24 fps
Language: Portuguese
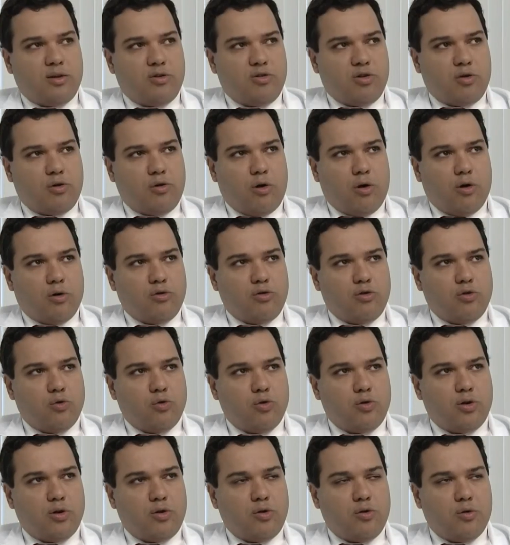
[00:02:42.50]
de colo de
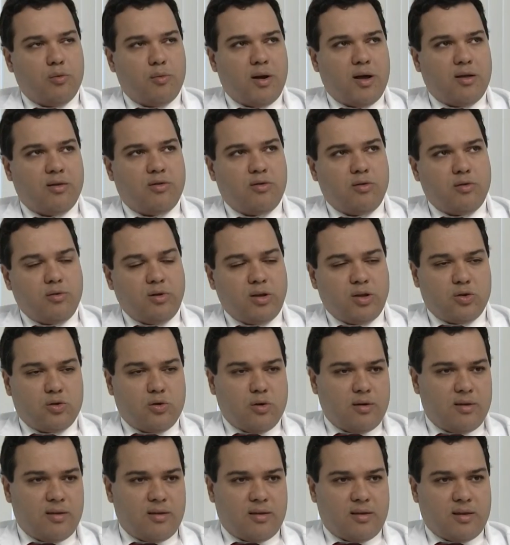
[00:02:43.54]
útero no Brasil, em
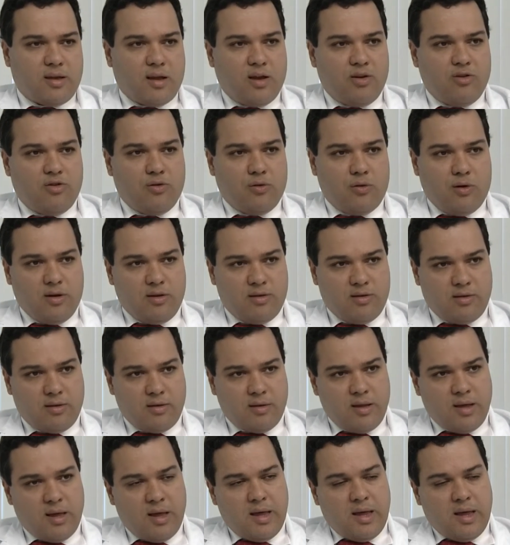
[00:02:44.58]
todas as regiões,